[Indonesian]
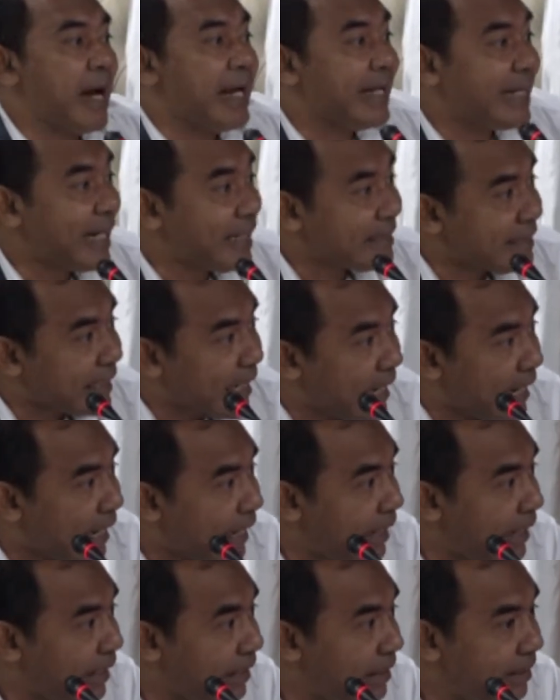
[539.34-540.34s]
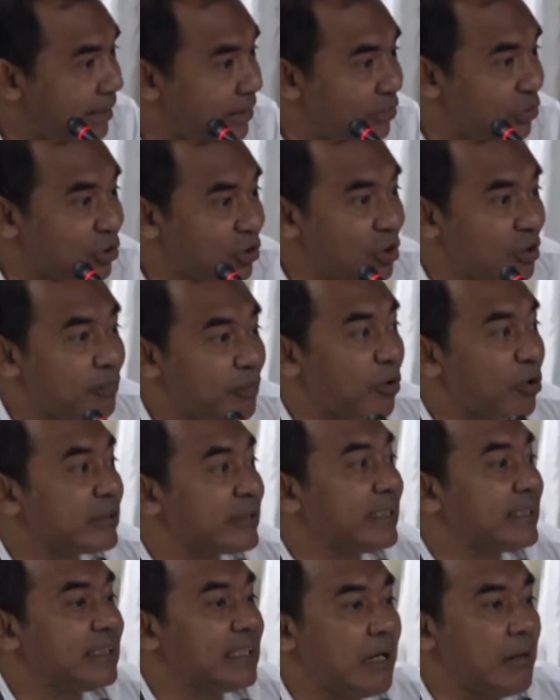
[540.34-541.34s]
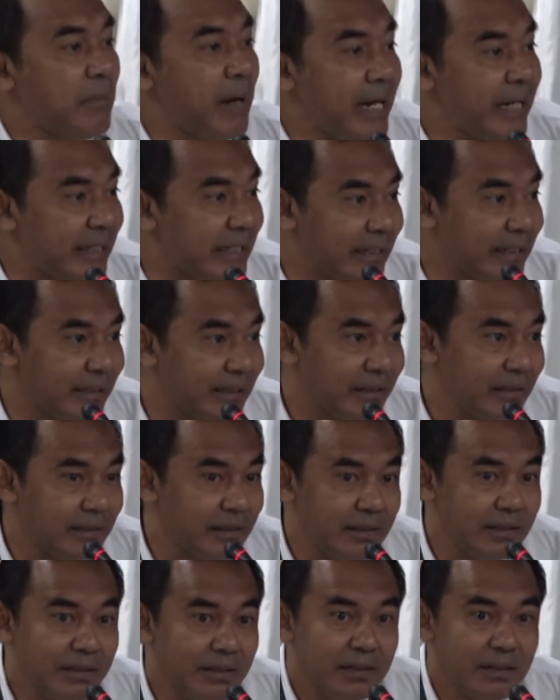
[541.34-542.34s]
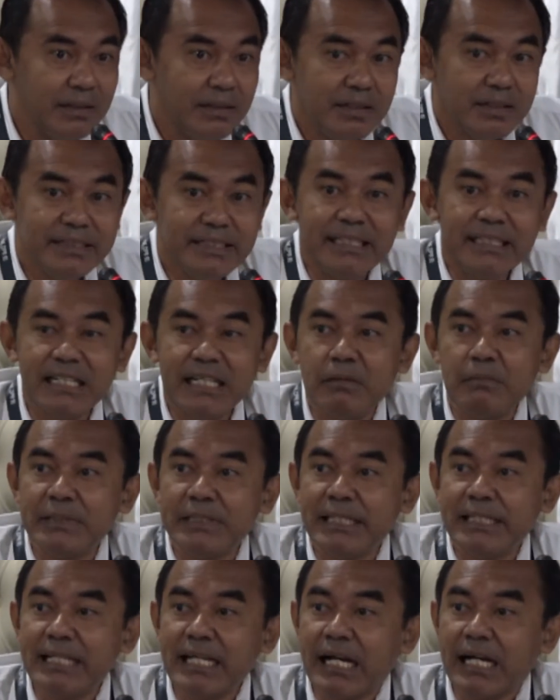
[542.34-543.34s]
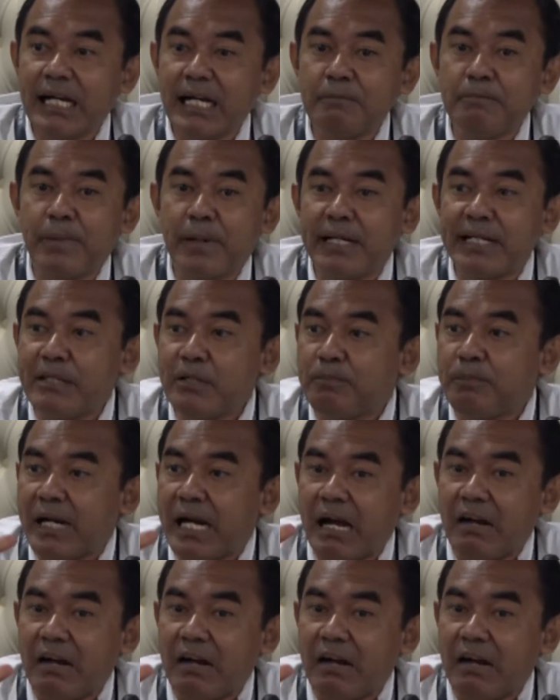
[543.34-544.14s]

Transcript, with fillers: baik saja, untuk proses yang baik. Dia tidak menyediakan perlindungan